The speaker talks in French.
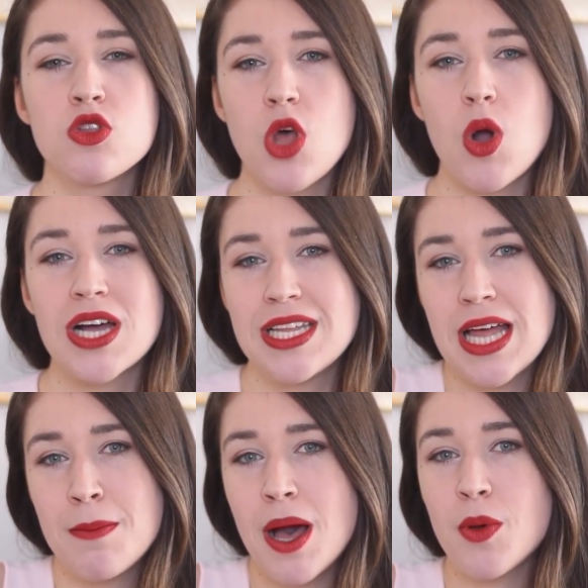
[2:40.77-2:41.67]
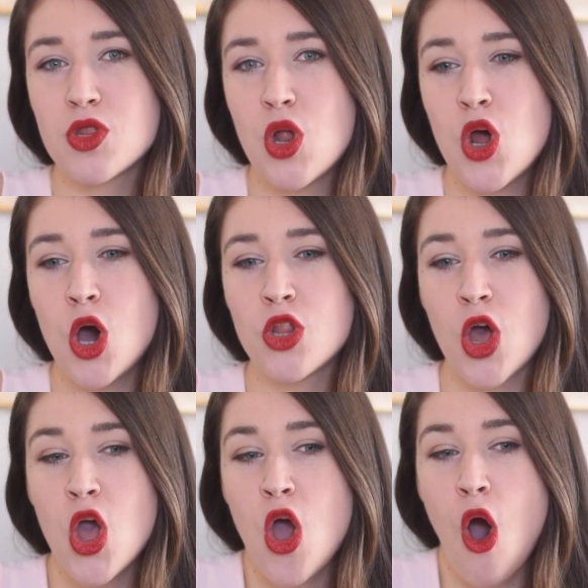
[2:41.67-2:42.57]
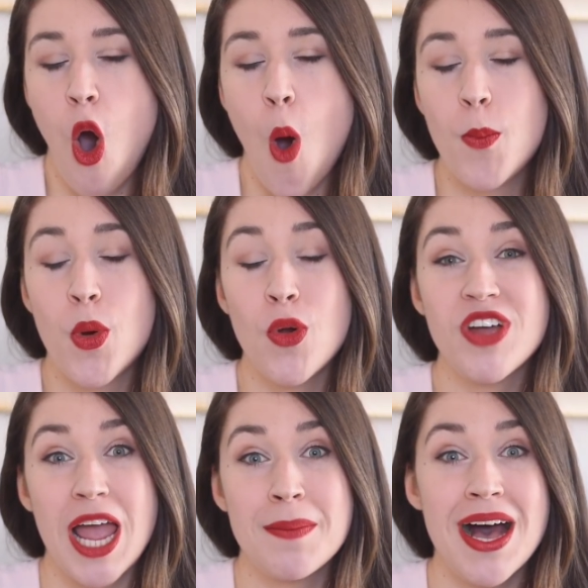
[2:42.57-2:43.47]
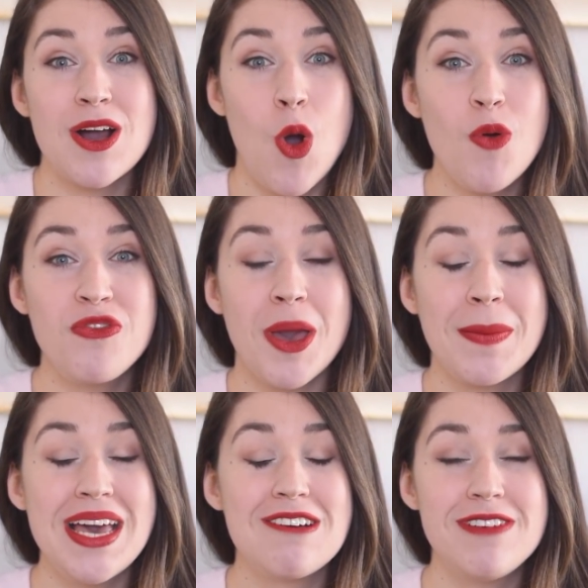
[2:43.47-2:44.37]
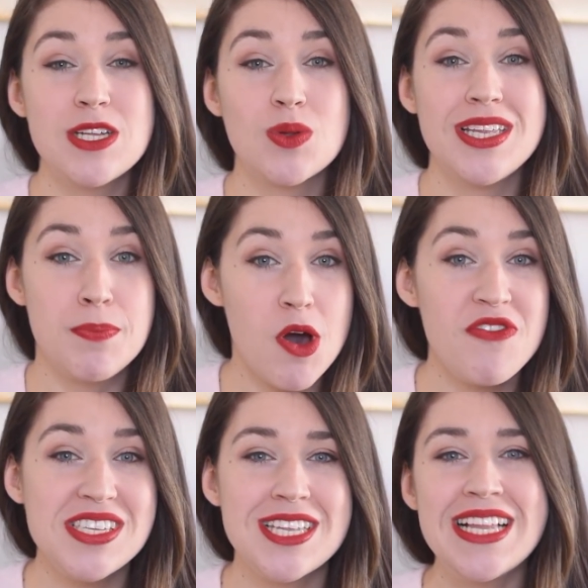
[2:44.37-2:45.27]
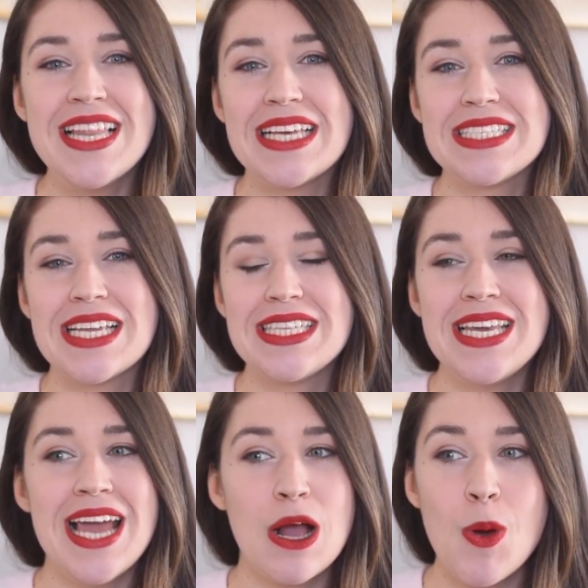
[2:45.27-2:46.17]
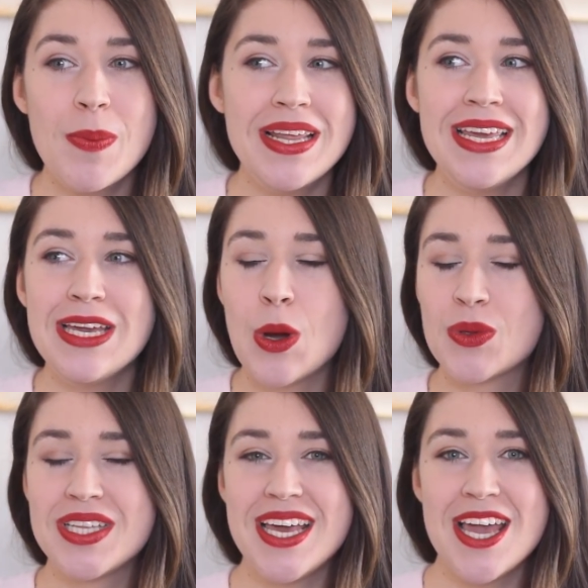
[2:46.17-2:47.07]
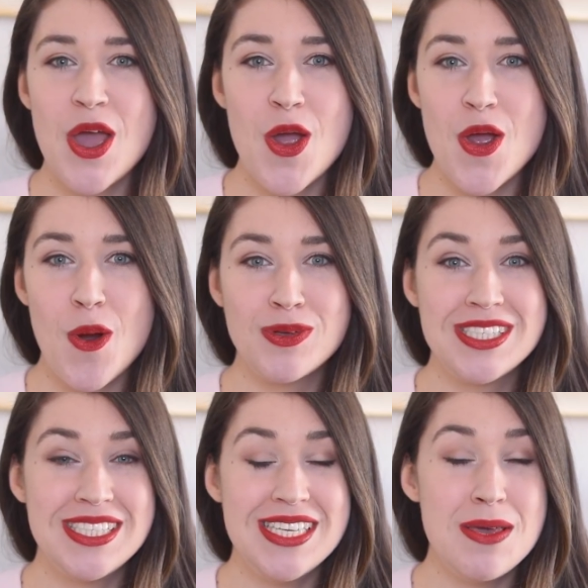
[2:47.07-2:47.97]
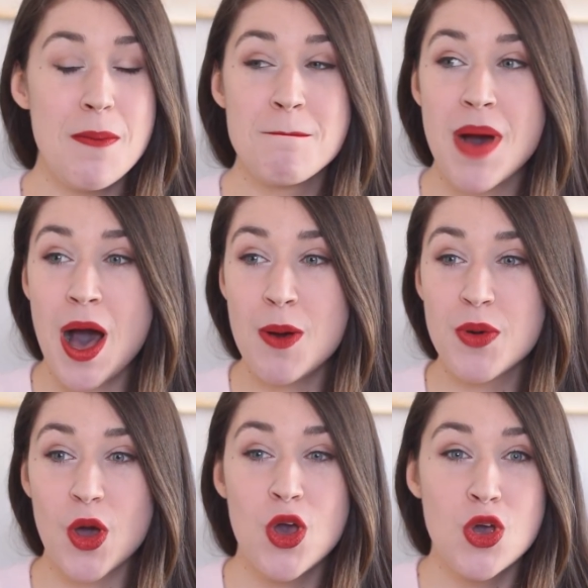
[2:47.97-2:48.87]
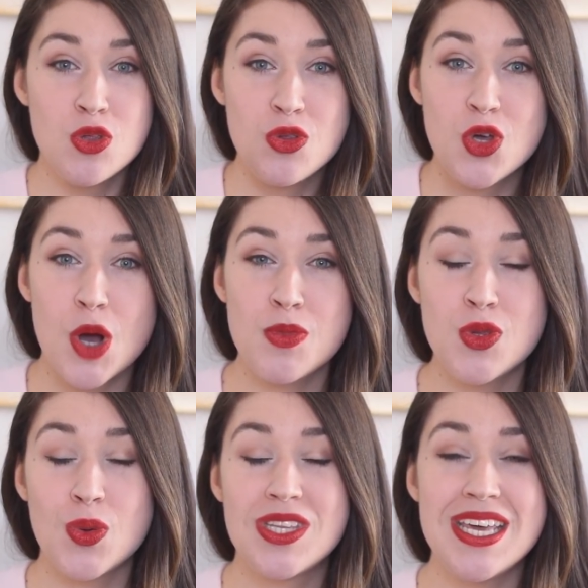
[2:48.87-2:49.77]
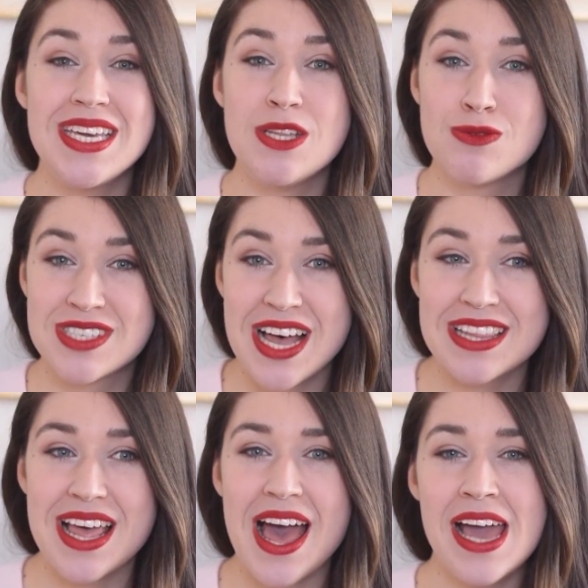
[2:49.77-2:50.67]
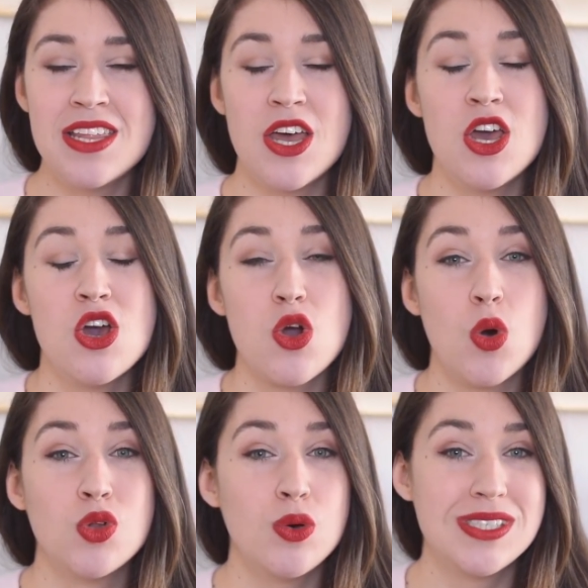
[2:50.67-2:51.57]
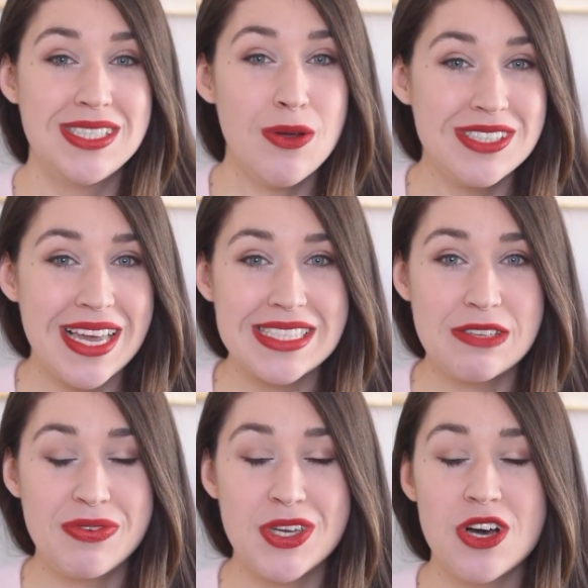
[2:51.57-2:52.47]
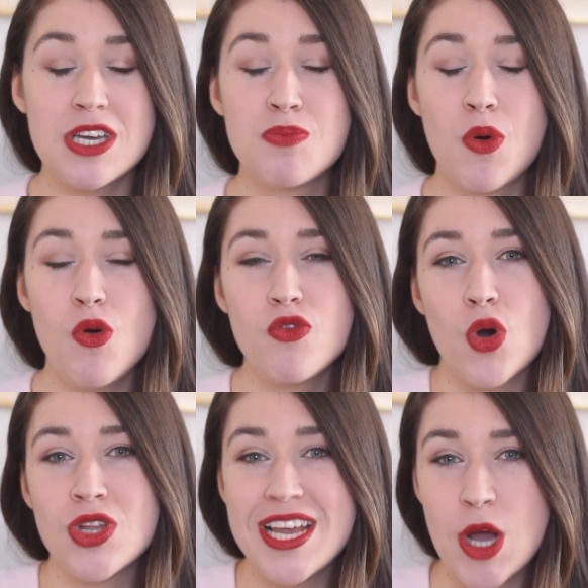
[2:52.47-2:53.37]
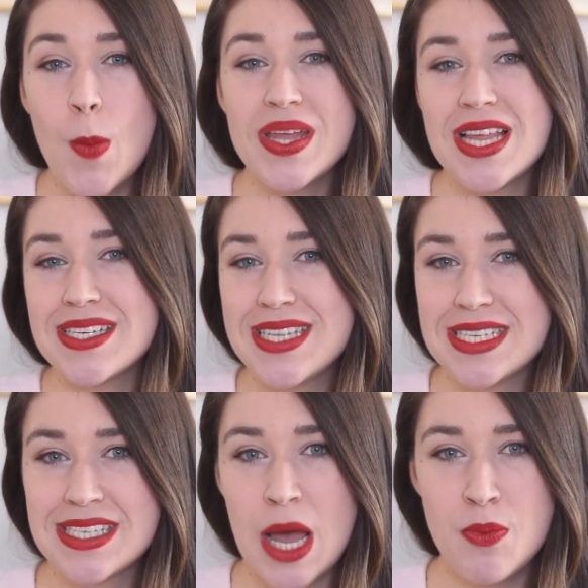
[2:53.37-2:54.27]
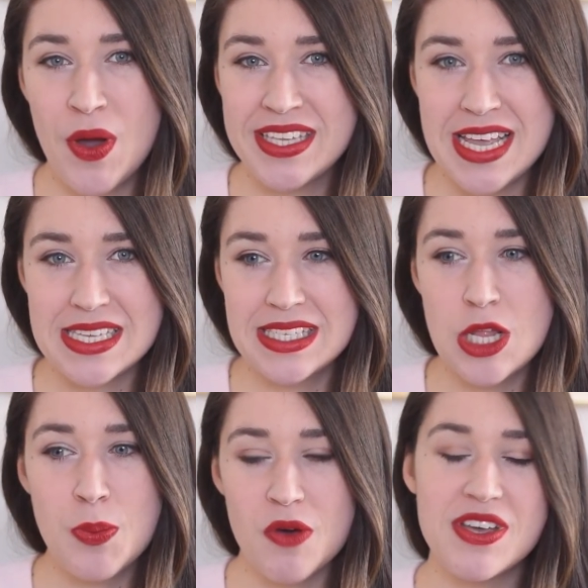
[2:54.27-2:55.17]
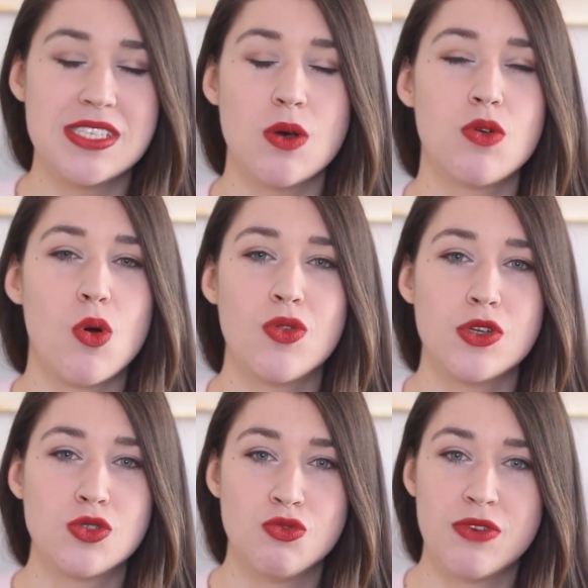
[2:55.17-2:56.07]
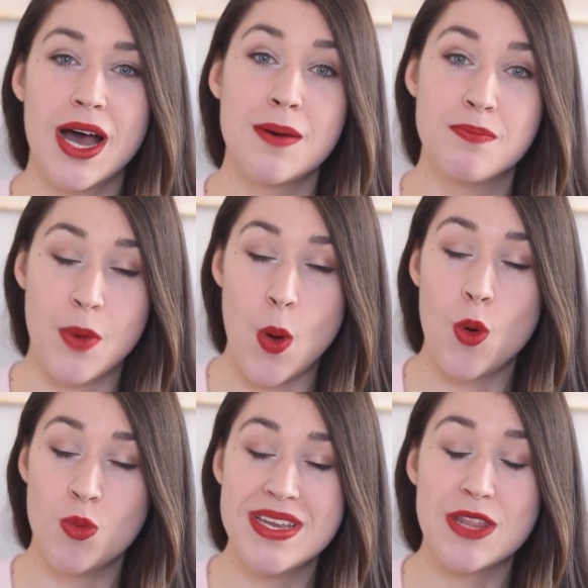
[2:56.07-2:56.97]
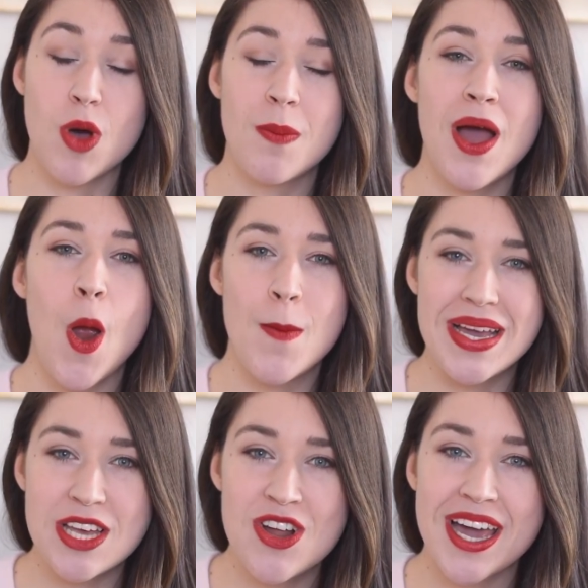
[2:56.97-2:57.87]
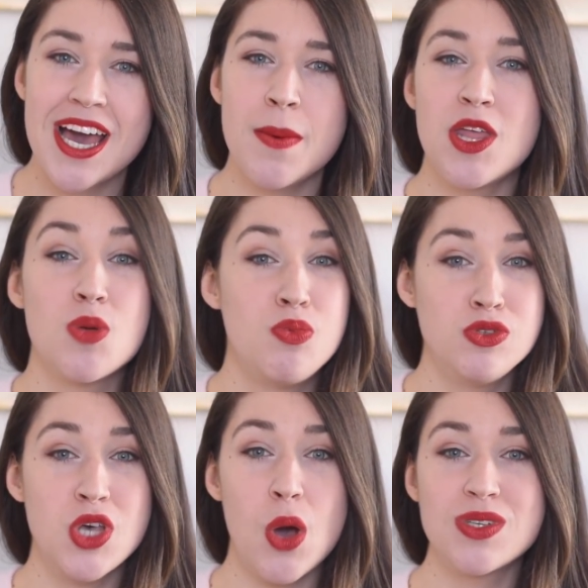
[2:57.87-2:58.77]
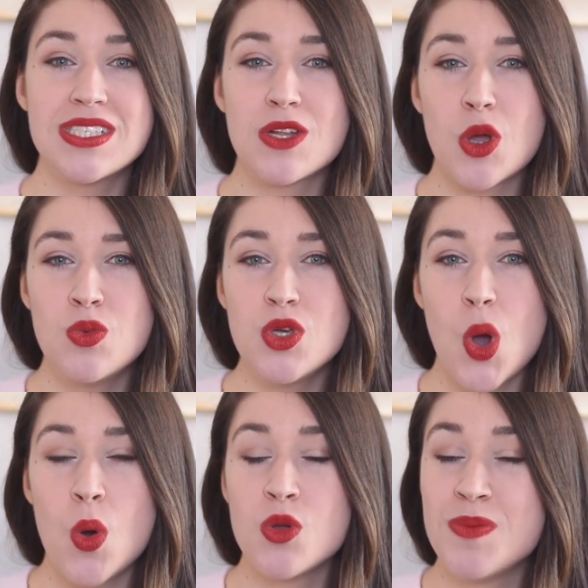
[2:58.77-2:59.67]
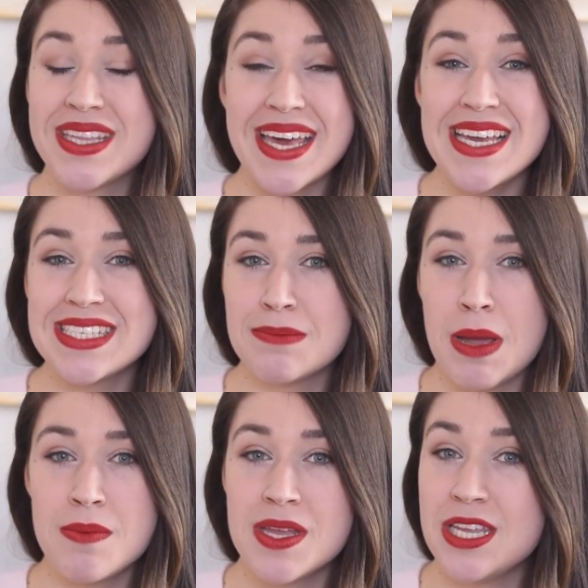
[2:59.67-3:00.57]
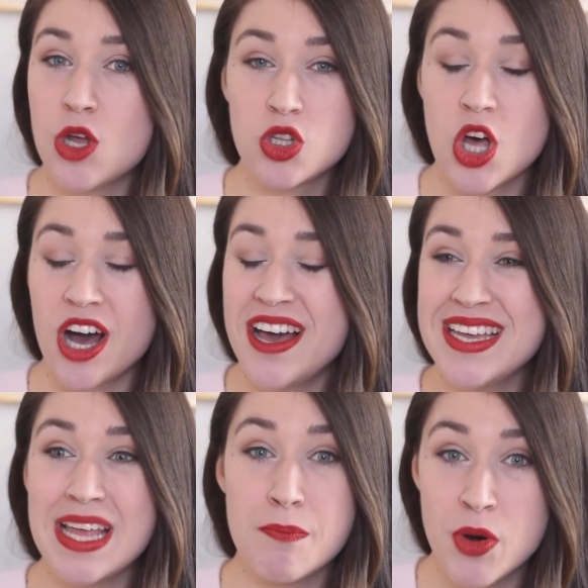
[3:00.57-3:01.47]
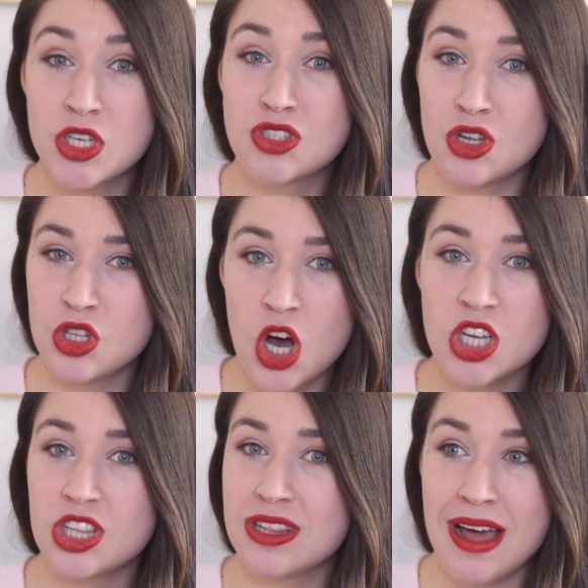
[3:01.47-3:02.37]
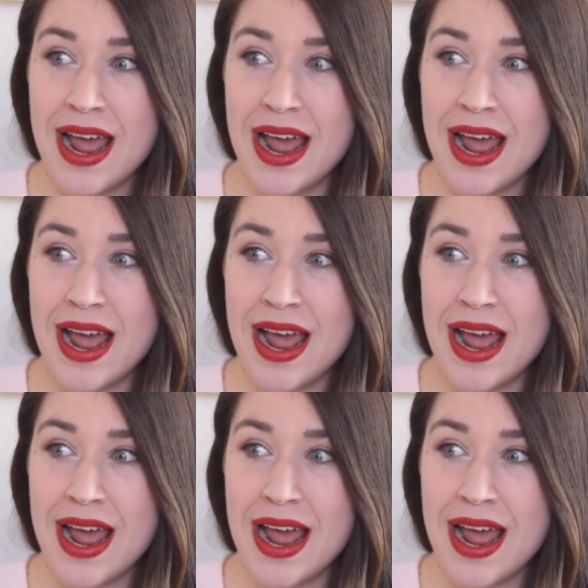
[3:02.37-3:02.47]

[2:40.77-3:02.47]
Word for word: Donc, en étant membre de l'ordre, on peut vraiment confirmer en fait qu'on est des professionnels de la santé accomplis, qu'on est euh, aussi membre d'une communauté qui nous entraide, qu'on a aussi un certificat qui prouve qu'on a les compétences nécessaires pour exercer notre profession. Donc on a souvent, bon, obligatoirement un baccalauréat, mais il y en a plusieurs aussi d'entre nous qui ont une maîtrise et même des doctorats et des post-docs dans,